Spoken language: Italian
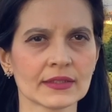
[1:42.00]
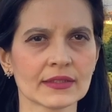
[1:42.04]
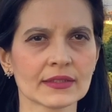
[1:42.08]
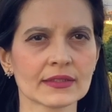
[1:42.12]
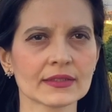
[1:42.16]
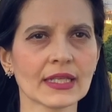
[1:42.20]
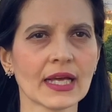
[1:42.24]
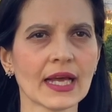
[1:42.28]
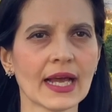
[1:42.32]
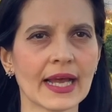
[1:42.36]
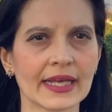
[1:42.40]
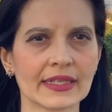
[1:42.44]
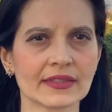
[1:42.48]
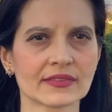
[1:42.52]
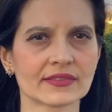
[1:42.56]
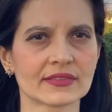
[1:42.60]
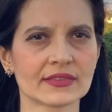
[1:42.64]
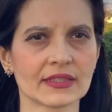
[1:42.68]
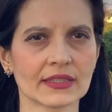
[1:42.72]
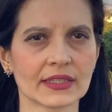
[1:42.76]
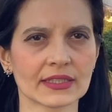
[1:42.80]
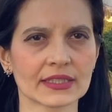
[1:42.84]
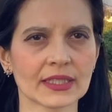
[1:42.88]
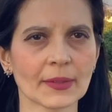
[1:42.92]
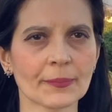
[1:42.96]
da
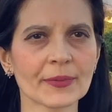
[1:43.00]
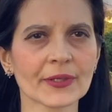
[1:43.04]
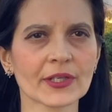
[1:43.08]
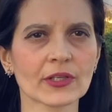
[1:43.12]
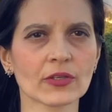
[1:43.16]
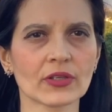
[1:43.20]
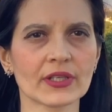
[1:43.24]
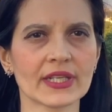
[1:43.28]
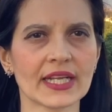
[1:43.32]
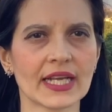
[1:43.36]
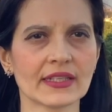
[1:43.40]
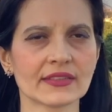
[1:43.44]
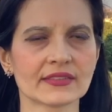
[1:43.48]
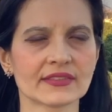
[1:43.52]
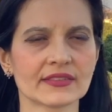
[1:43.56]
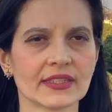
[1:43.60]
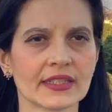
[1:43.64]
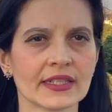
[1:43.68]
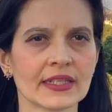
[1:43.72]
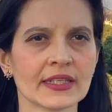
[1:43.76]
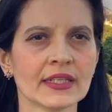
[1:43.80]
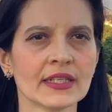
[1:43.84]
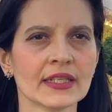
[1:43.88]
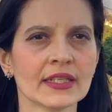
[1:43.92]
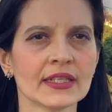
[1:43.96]
esseri, da piccoli
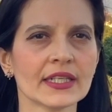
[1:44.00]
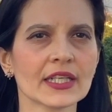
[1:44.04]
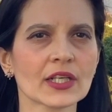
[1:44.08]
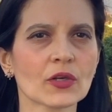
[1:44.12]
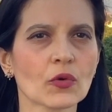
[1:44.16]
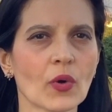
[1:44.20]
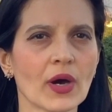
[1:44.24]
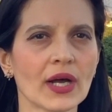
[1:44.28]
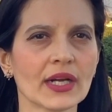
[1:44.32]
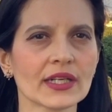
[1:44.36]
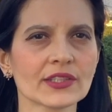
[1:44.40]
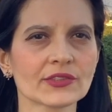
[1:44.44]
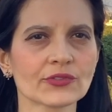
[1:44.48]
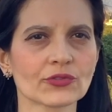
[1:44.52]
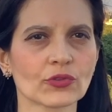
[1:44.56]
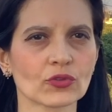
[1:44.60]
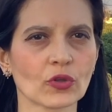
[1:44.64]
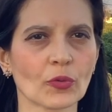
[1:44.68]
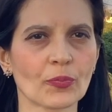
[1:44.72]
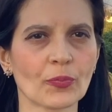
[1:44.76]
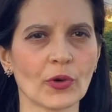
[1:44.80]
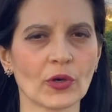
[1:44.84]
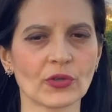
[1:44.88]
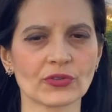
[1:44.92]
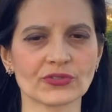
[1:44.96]
esseri, i quali
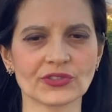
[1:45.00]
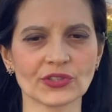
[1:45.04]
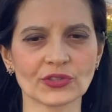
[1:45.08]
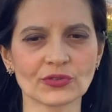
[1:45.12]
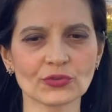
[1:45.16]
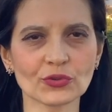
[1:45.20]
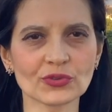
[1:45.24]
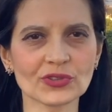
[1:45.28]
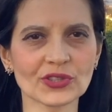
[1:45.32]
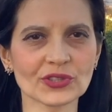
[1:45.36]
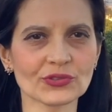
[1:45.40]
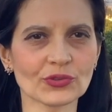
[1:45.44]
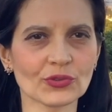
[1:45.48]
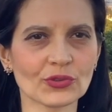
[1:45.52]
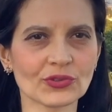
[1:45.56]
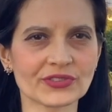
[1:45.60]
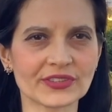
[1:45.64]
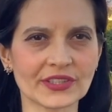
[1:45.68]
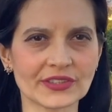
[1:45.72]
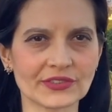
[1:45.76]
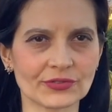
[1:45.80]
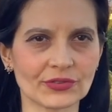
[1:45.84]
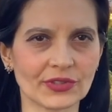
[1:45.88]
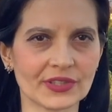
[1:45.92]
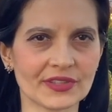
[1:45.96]
sono posti tutti sullo
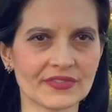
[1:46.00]
stesso